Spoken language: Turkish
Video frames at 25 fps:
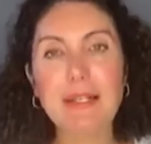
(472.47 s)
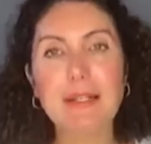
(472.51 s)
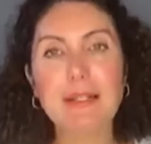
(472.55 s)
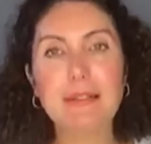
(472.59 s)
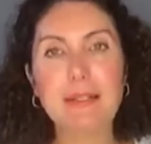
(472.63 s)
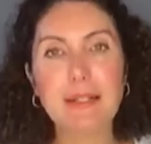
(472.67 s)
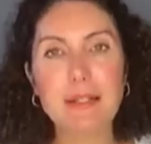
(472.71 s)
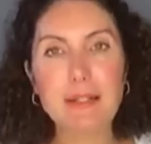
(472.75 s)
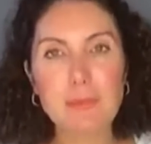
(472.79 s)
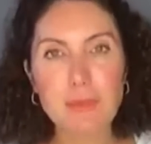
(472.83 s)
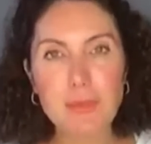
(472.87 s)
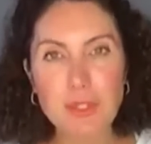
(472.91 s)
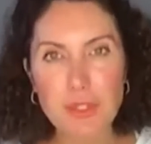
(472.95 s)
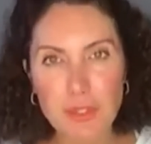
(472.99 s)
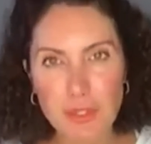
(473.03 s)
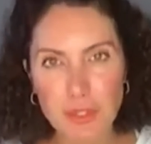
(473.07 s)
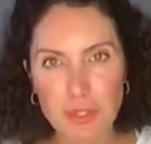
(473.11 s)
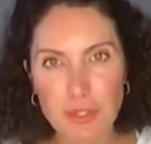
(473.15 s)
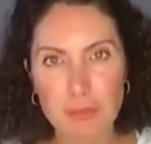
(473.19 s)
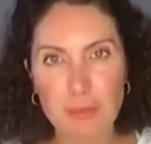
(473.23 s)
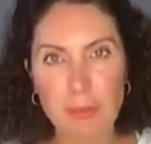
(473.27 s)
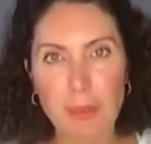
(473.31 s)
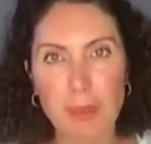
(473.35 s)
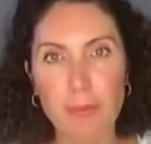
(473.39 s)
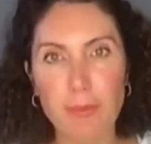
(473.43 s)
daha derin bir
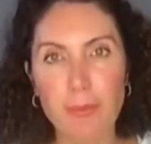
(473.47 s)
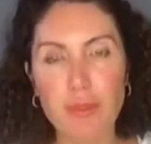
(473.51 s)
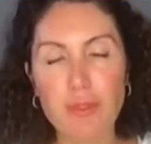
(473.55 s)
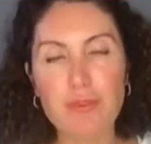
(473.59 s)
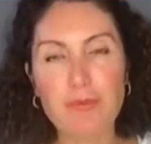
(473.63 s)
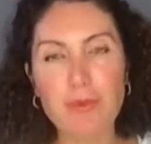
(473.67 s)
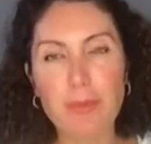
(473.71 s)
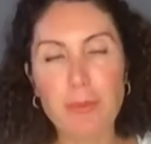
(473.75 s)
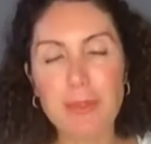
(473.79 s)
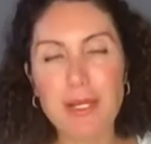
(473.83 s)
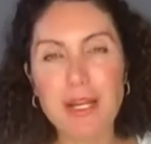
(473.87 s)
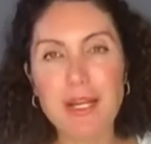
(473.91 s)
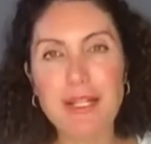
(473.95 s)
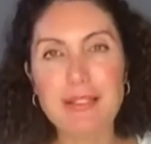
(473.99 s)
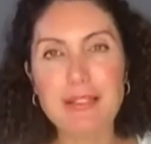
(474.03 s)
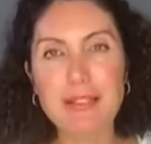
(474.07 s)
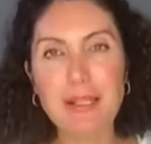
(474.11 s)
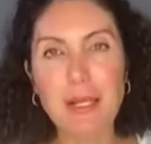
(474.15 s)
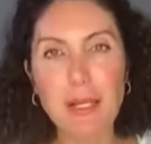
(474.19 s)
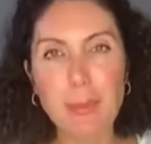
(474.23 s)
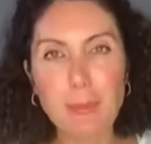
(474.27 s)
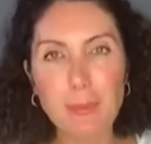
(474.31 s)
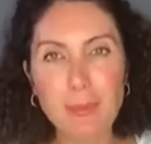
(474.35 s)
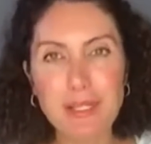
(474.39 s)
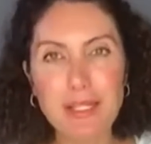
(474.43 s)
çalışma yapıyoruz ve biraz
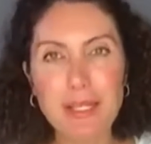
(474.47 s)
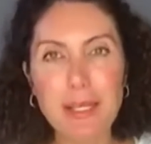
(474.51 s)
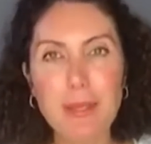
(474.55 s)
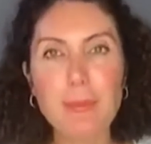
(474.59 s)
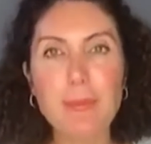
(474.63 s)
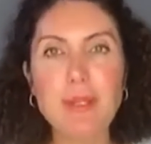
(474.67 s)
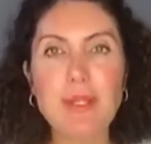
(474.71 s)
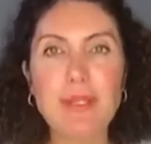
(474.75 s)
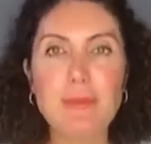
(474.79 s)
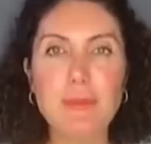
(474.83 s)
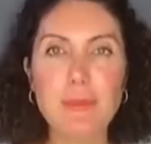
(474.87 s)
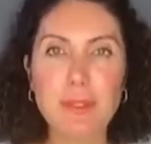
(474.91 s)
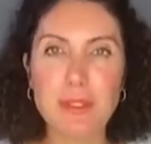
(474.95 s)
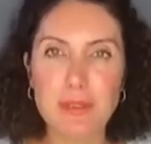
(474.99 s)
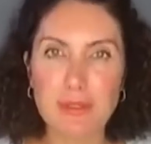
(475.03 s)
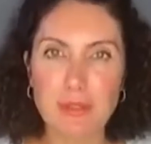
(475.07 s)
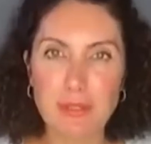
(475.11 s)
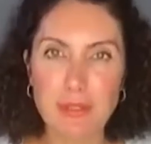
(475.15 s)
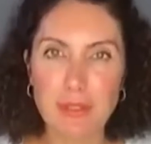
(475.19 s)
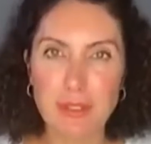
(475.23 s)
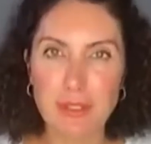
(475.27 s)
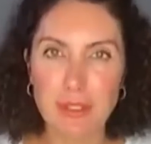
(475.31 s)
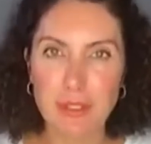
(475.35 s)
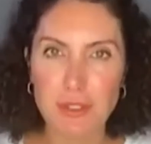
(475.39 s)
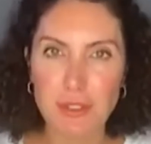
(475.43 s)
daha birebir
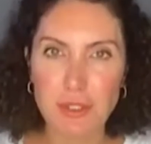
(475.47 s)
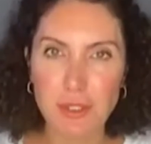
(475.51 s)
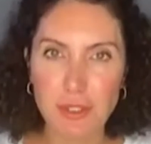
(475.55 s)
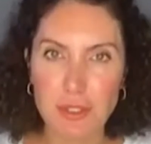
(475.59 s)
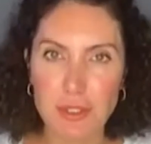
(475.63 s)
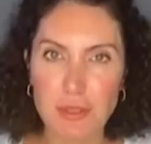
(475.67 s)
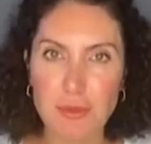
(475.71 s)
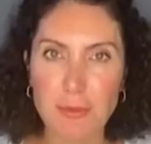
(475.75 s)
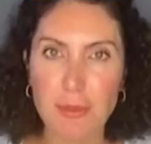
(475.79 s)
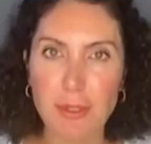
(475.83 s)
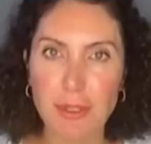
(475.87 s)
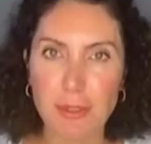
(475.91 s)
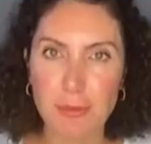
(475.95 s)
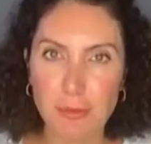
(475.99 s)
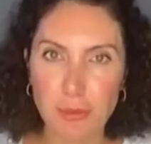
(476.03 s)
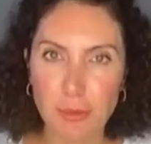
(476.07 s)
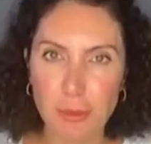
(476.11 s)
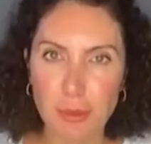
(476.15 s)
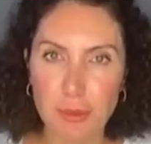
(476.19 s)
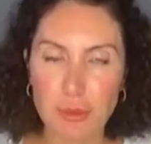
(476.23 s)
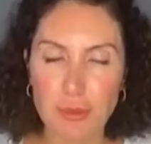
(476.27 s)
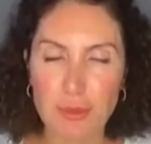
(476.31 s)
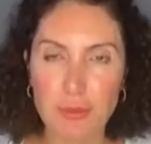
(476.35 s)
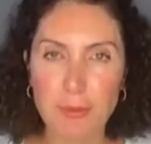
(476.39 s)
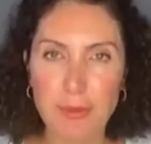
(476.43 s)
bir çalışma
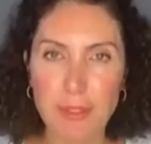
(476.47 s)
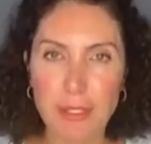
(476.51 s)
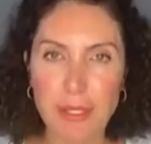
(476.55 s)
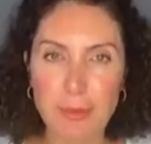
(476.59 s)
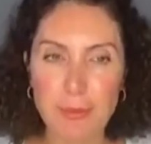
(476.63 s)
yapıyoruz.